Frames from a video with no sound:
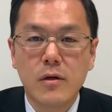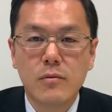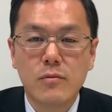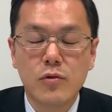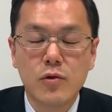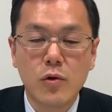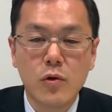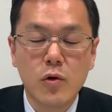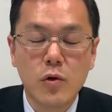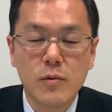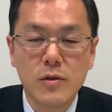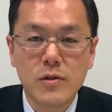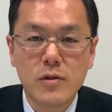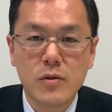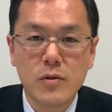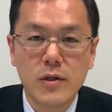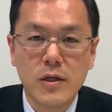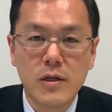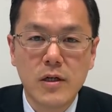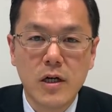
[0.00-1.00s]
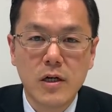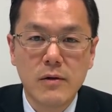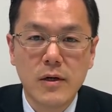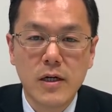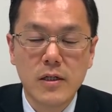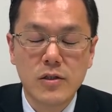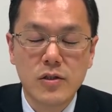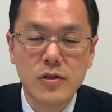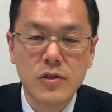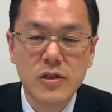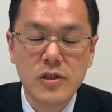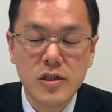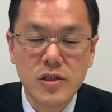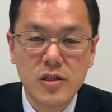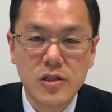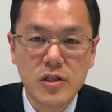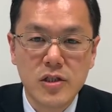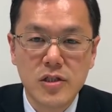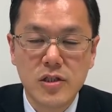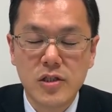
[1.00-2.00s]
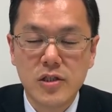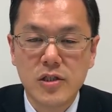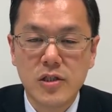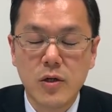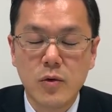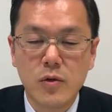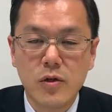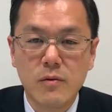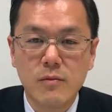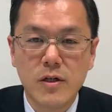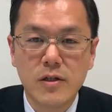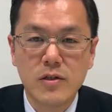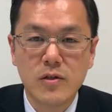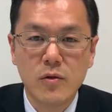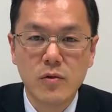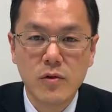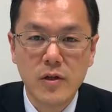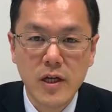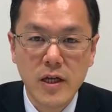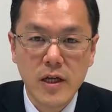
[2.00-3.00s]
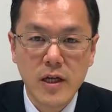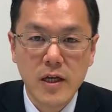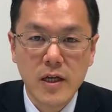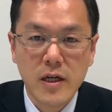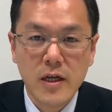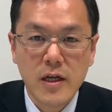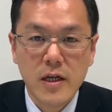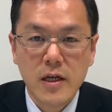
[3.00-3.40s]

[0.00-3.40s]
無料個別相談会は随時実施しておりますので